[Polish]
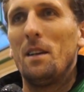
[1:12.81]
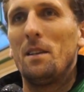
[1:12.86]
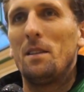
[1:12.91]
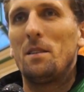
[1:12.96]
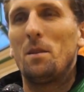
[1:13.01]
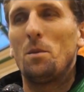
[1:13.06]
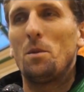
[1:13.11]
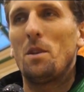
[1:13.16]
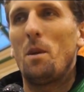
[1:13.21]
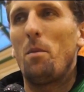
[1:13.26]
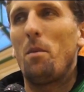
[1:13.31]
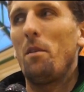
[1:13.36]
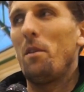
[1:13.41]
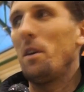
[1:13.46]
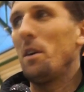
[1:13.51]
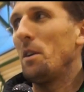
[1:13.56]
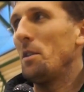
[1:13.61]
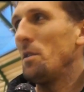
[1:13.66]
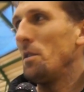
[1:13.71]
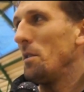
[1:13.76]
Co można
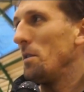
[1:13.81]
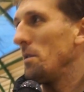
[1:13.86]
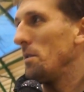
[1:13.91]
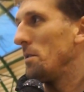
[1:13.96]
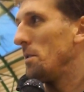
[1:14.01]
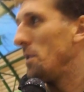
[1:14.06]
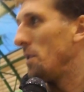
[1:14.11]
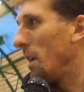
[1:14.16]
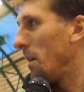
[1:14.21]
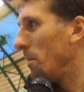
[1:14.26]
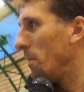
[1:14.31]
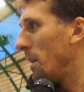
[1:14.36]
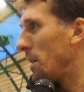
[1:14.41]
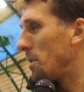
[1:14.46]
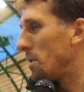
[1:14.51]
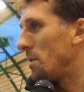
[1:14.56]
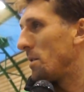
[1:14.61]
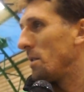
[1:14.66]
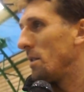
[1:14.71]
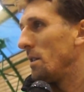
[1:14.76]
powiedzieć? No, dzisiaj
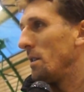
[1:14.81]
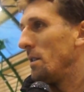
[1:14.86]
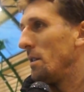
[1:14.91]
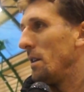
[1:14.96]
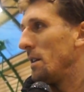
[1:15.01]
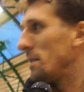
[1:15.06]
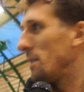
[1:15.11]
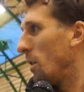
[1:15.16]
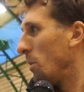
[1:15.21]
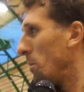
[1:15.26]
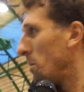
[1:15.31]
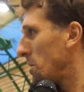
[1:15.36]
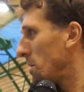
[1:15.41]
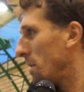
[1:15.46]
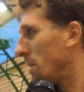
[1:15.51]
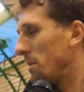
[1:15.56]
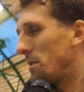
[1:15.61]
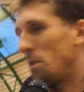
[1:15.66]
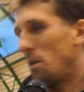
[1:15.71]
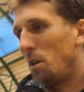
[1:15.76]
mecz e, nie stał może
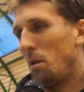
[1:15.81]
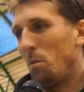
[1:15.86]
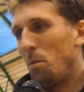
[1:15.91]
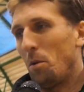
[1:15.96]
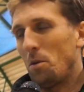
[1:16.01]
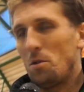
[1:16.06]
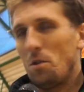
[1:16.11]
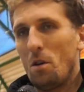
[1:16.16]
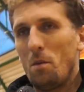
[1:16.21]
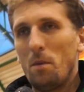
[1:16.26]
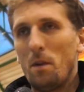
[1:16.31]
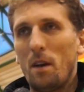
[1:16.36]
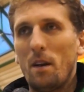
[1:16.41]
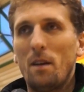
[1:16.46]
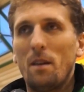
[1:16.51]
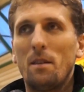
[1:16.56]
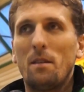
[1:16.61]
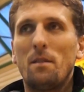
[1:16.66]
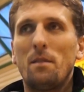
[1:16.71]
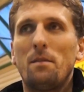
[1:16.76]
na wysokim poziomie.
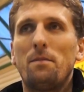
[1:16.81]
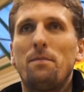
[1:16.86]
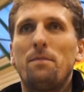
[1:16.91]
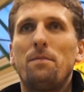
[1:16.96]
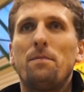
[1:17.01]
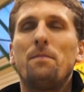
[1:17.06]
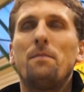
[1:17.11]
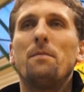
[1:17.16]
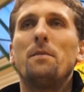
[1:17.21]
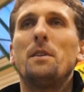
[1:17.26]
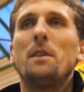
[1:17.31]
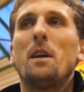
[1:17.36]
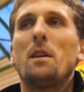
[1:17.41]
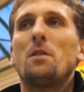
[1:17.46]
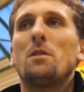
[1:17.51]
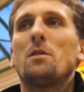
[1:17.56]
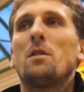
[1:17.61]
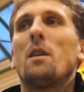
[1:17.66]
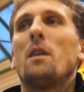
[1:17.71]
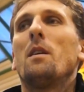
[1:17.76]

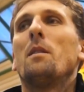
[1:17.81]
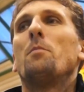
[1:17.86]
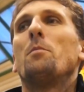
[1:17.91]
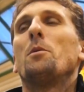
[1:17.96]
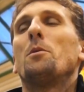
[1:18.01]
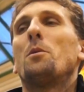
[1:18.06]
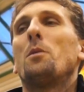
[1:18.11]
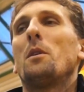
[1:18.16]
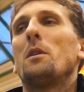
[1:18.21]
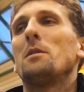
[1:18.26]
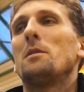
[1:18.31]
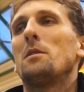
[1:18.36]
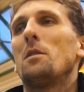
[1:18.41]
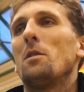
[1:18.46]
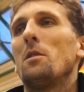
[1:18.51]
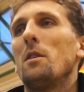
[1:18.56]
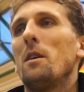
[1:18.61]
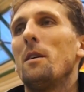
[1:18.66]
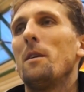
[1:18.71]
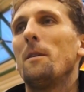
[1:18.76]
Widać, że po drugiej
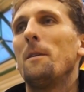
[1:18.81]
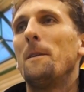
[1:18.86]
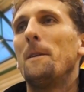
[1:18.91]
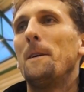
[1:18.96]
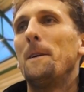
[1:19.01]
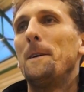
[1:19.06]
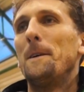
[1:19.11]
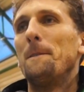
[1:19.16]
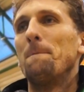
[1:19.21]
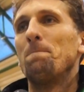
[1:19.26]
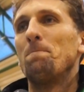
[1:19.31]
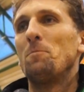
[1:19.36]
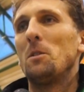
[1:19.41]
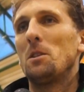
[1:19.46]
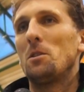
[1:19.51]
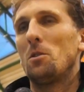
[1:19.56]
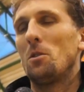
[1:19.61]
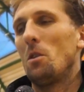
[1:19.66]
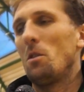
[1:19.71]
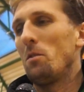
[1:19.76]
stronie
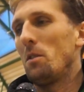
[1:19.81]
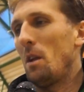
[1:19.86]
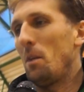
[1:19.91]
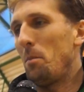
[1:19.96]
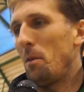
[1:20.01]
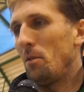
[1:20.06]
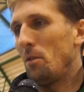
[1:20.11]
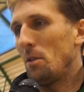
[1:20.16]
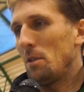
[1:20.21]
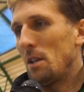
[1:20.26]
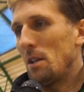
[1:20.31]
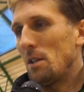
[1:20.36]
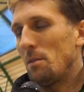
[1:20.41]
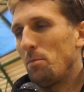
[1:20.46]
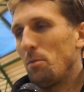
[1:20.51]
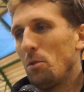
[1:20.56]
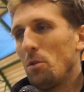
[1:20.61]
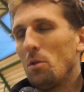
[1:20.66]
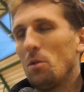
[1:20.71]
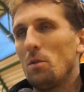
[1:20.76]
jest to nowy na pewno
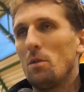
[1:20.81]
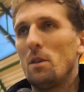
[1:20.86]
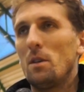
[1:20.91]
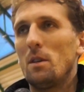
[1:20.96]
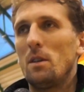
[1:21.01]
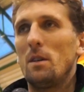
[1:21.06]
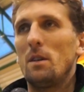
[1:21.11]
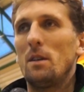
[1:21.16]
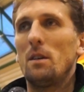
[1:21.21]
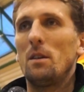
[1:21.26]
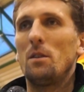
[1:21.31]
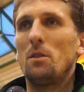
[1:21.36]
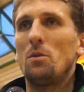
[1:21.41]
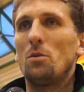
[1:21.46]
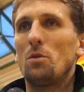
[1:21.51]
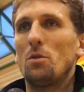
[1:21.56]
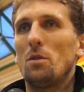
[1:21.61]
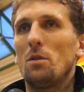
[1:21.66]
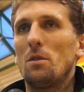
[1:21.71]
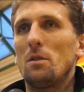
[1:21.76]
zespół, y,
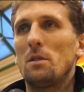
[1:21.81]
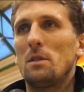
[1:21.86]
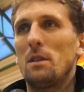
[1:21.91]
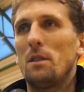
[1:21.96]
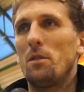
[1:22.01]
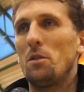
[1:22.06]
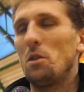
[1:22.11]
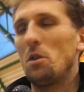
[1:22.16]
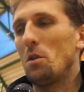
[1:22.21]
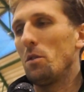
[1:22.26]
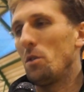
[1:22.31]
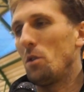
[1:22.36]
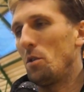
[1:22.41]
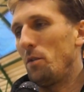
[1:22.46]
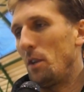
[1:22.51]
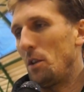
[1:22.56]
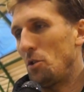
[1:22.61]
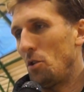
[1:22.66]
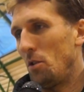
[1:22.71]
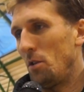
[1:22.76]
dużo zawodników
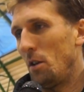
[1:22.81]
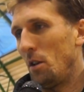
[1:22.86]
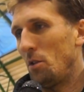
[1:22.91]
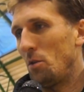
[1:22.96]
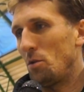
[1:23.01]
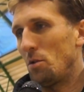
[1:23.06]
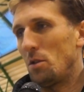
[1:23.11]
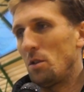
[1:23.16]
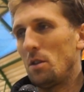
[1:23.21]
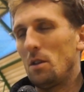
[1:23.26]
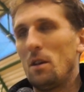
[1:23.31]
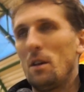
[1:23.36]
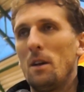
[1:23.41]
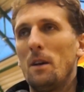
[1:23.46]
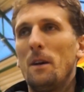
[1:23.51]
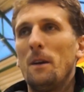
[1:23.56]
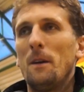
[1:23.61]
doświadczonych, którzy